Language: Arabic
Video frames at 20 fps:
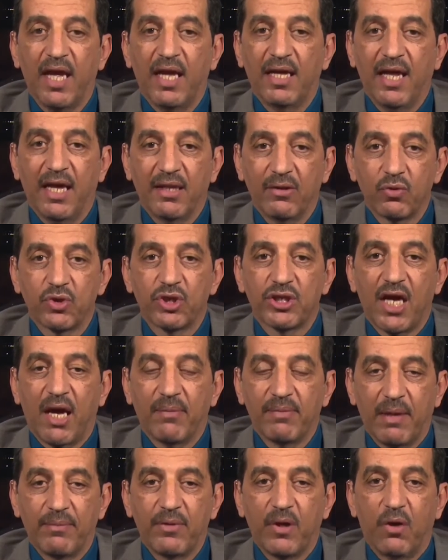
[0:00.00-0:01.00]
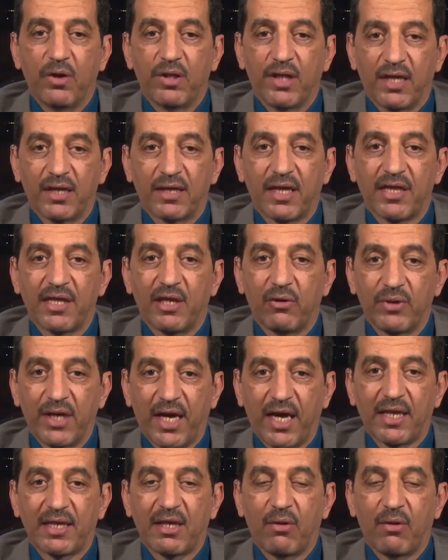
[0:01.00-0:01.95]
لأن الشعب لم يعد ينتظر هناك